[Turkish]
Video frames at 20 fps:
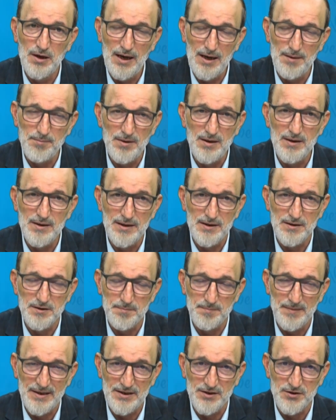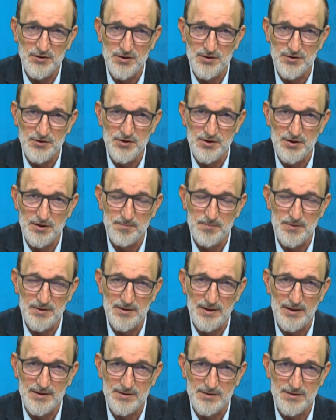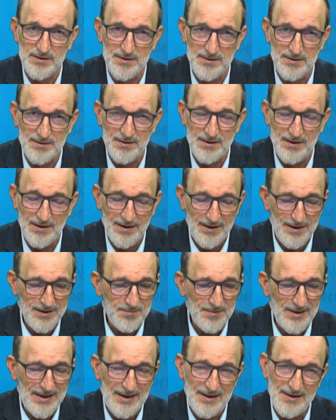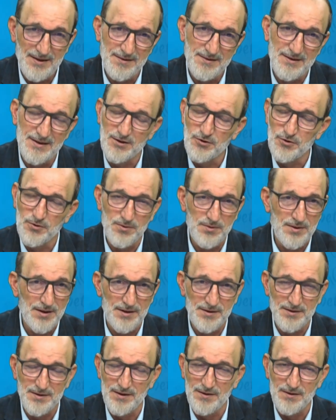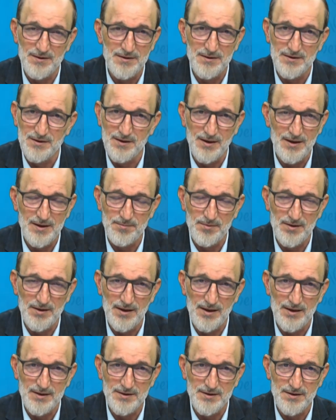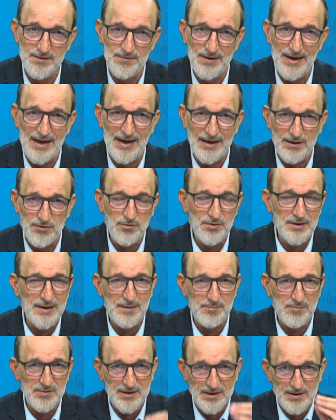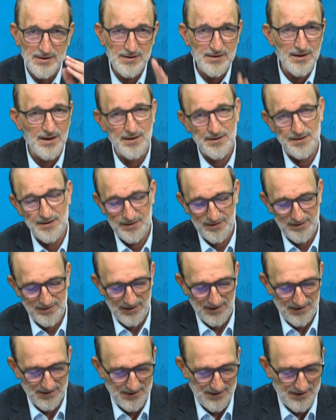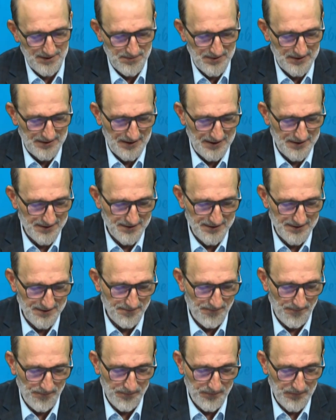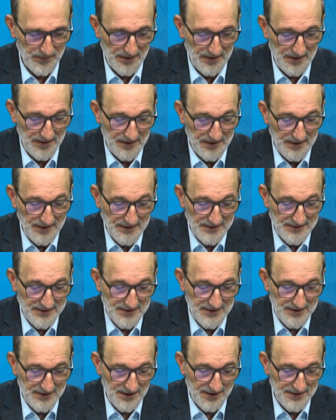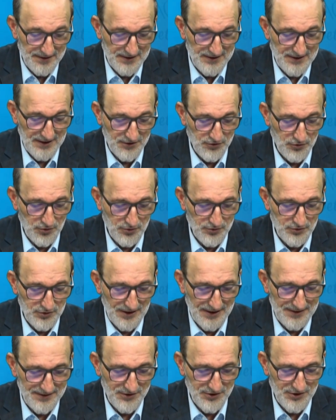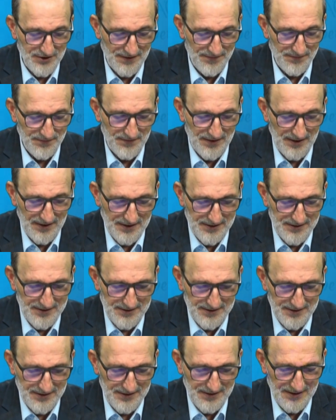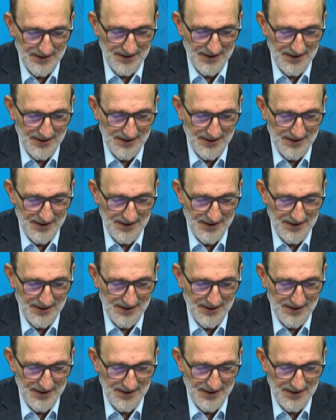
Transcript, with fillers: heba etme için çırpınarsın.'' Ama elindeki olanı da kaybedersin. Ve en önemlisi sağlığını da kaybedersin. Zira nice çok çalışanlar